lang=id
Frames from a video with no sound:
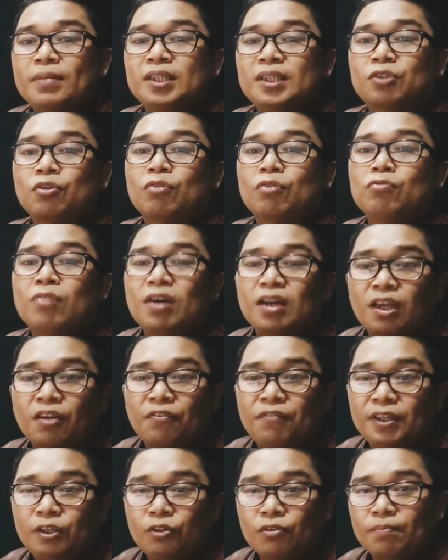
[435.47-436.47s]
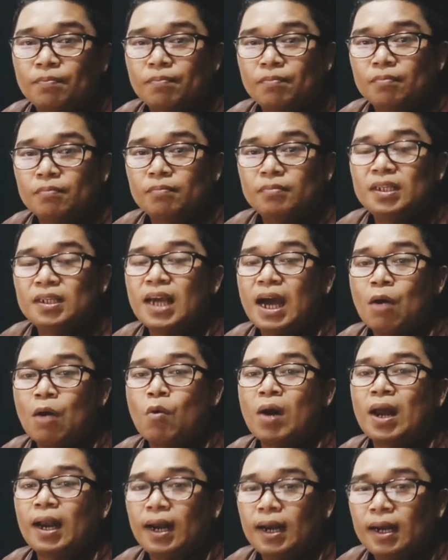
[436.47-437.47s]
menyetor uang ke Fitup di
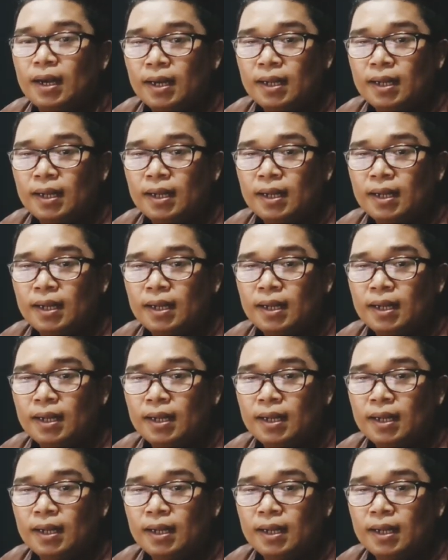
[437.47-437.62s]
awal